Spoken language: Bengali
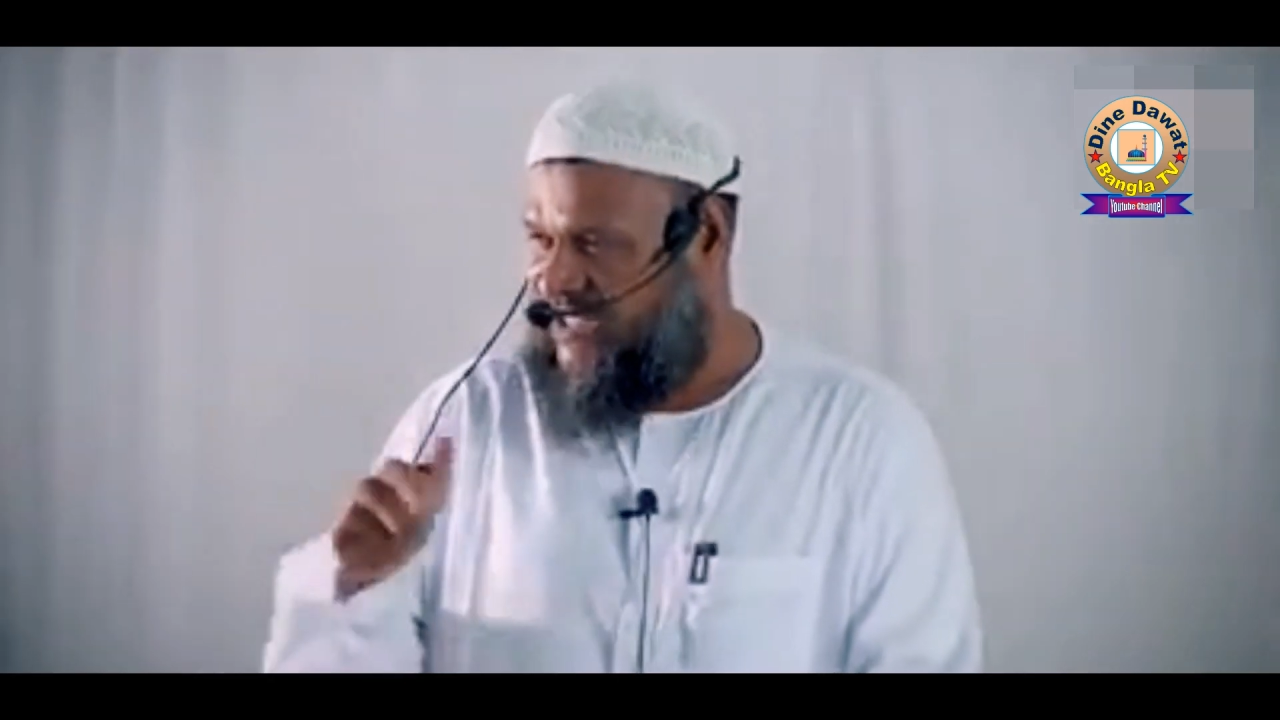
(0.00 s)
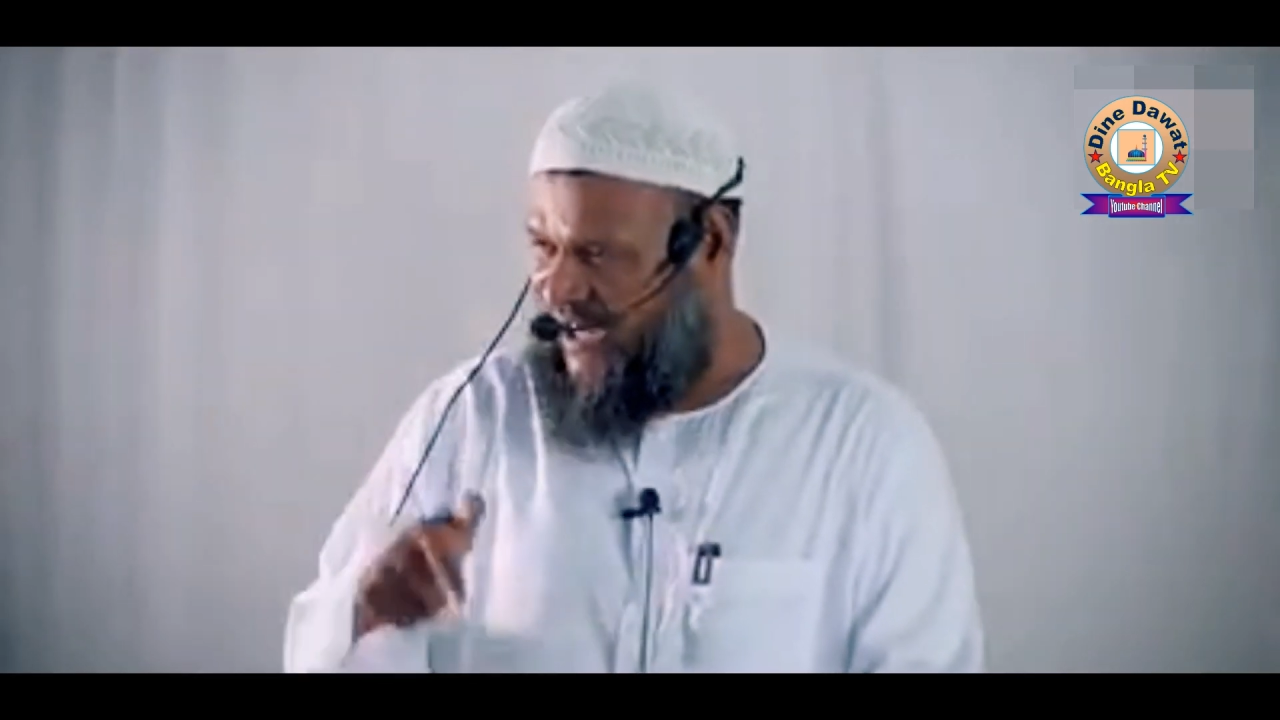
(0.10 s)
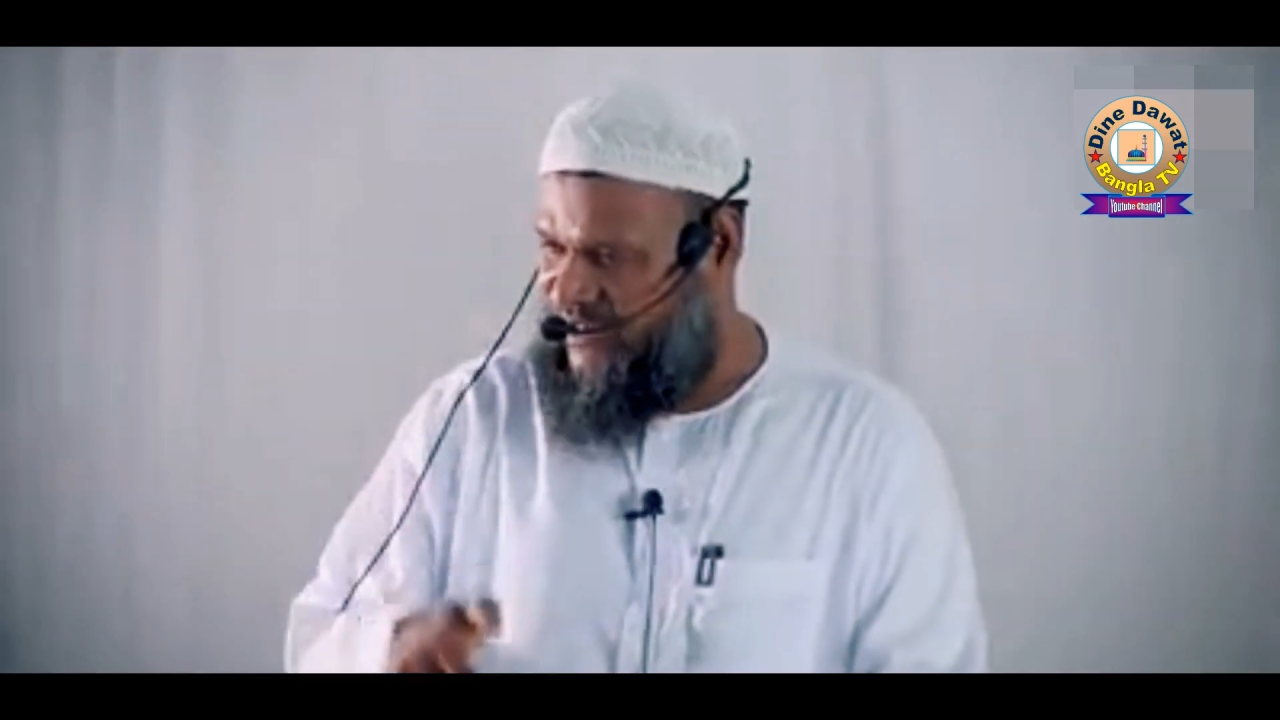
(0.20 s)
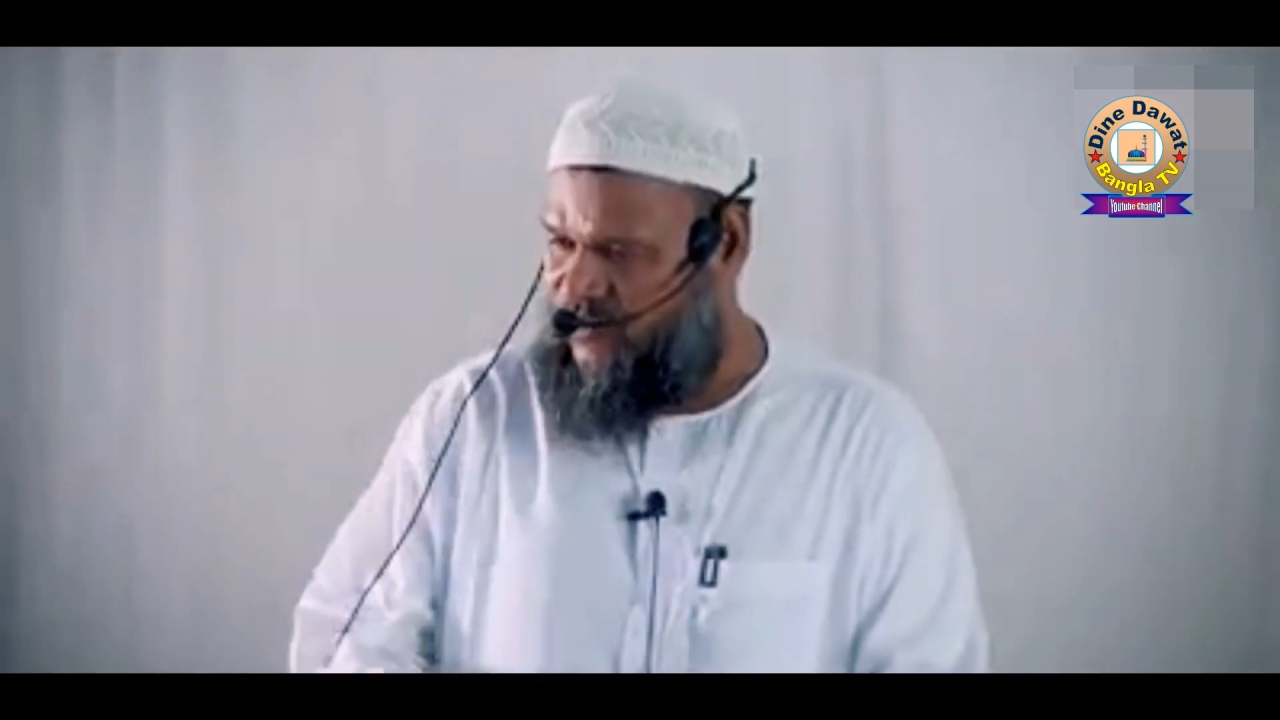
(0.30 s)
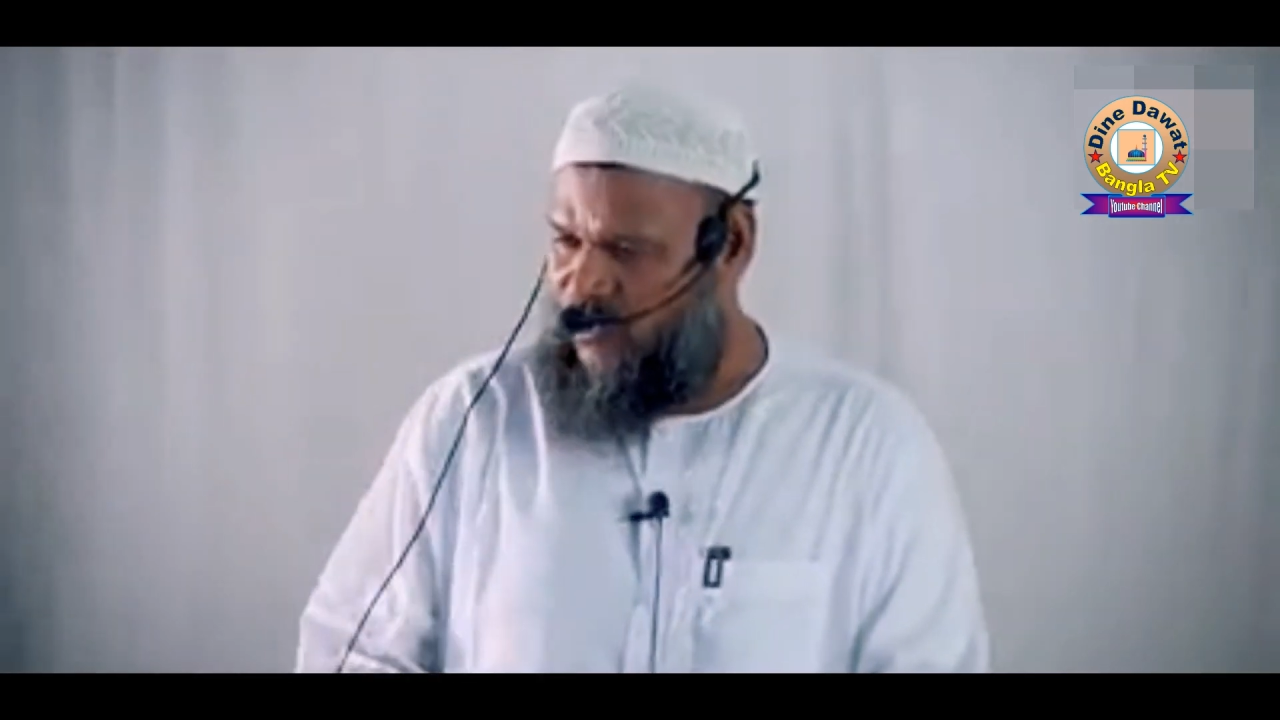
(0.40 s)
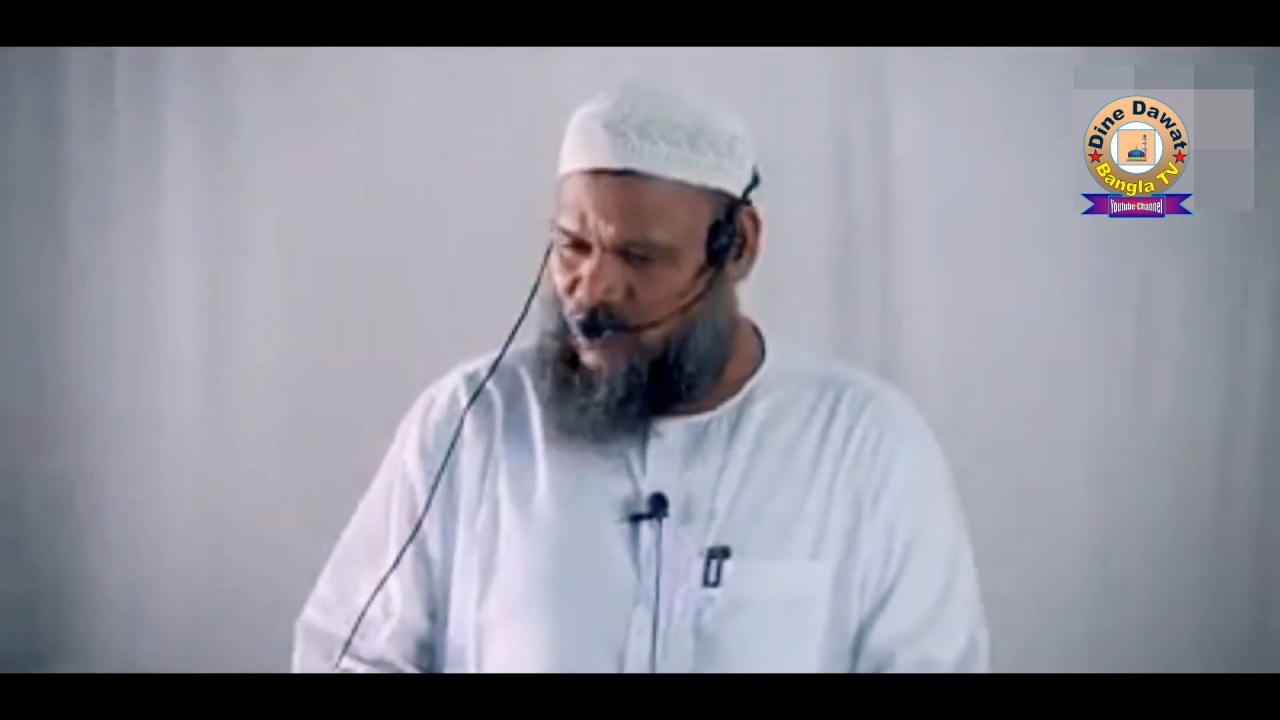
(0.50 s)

তাই